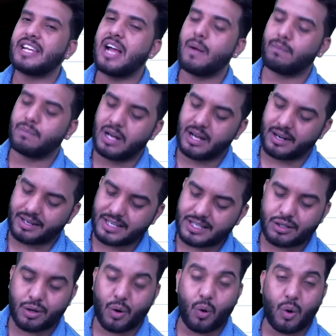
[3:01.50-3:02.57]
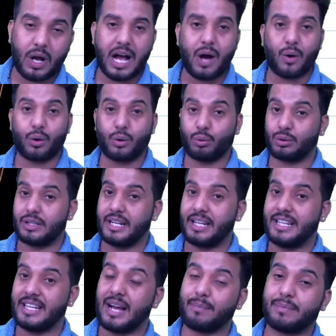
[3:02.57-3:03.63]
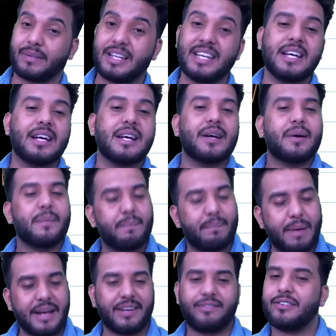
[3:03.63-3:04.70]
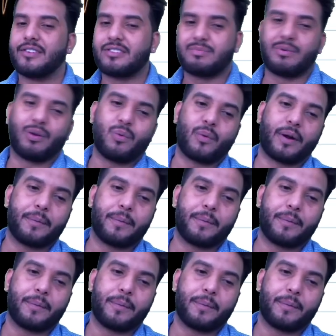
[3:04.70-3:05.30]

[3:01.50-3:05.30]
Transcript: ही आपका रिस्क होगा और उतने ही आपके बेनिफिट्स भी होंगे